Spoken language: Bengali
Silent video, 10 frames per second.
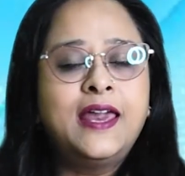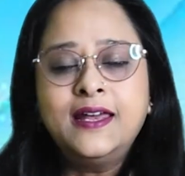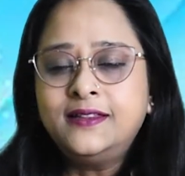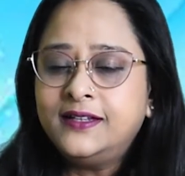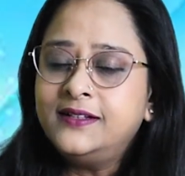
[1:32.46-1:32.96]
এই
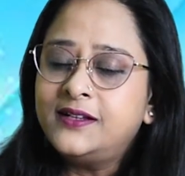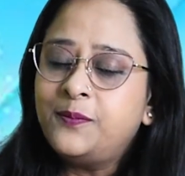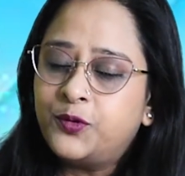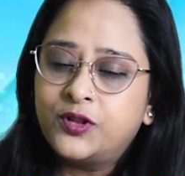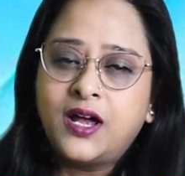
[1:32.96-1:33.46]
তিনটে
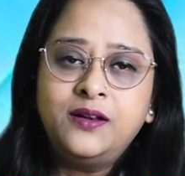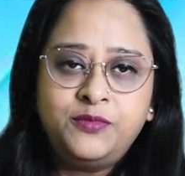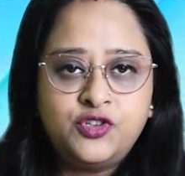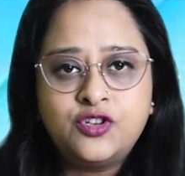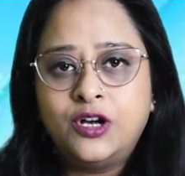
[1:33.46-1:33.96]
প্রধান
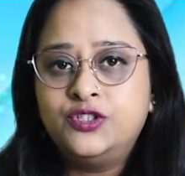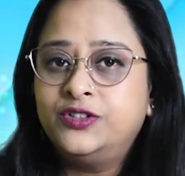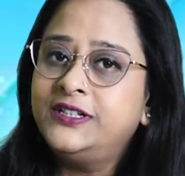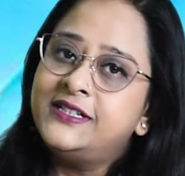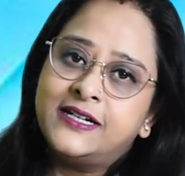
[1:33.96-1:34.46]
বিষয়
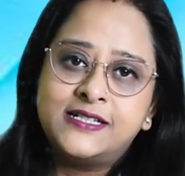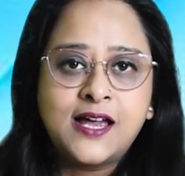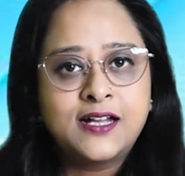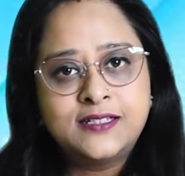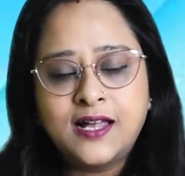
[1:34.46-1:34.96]
যদি
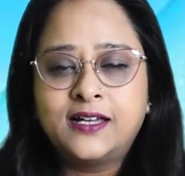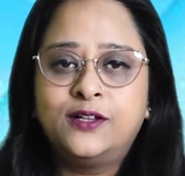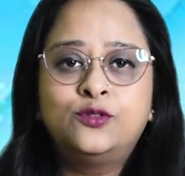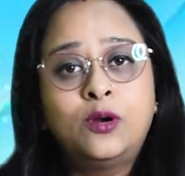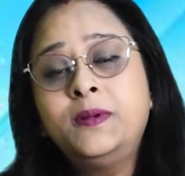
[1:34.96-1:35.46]
ঠিকঠাক থাকে
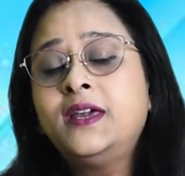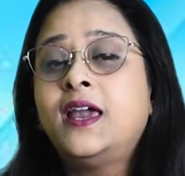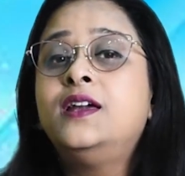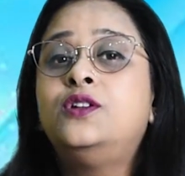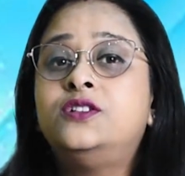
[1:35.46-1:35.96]
তবে
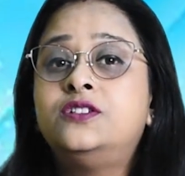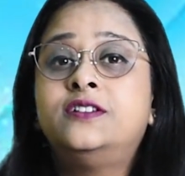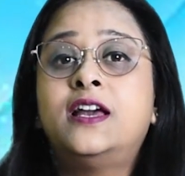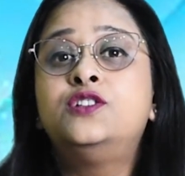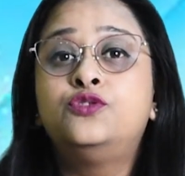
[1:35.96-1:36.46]
এই
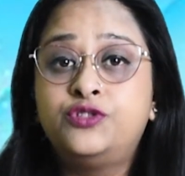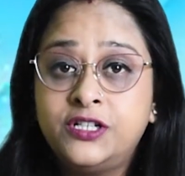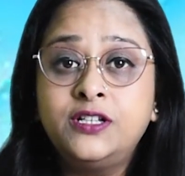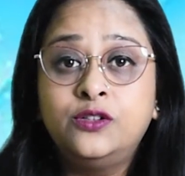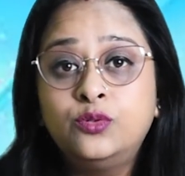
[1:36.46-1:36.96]
রেয়াজ
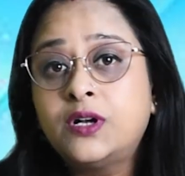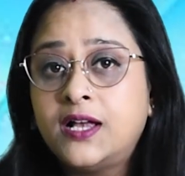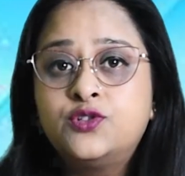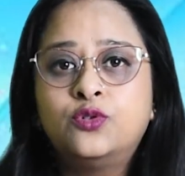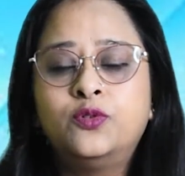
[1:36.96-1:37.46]
রুটিন কিন্তু
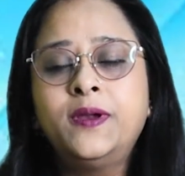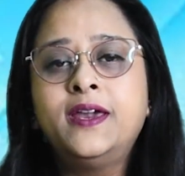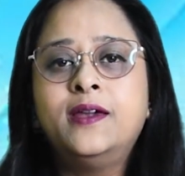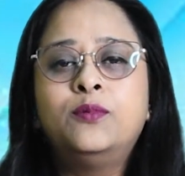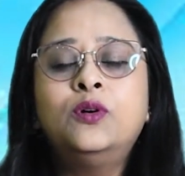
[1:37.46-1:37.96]
কাজ করবে
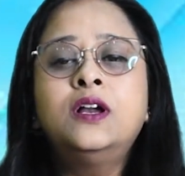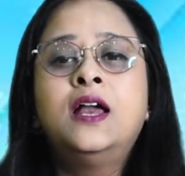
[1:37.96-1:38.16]
এবং